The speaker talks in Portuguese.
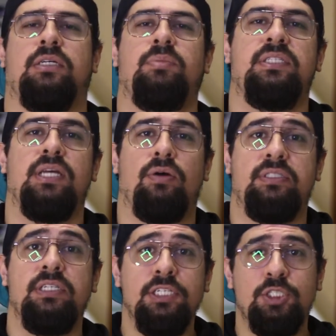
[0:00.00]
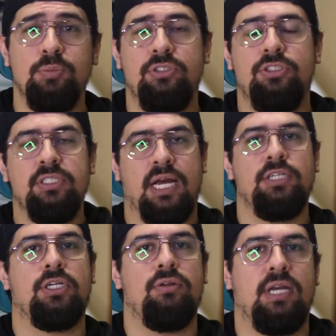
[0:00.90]
Também tem aulas de ritmos,
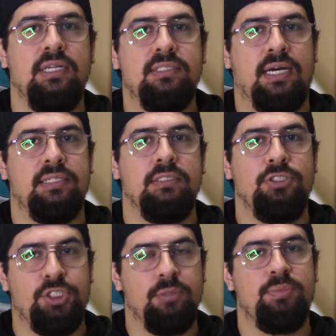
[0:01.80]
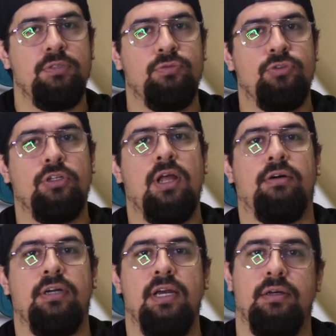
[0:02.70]
ginástica localizada, jump e funcional.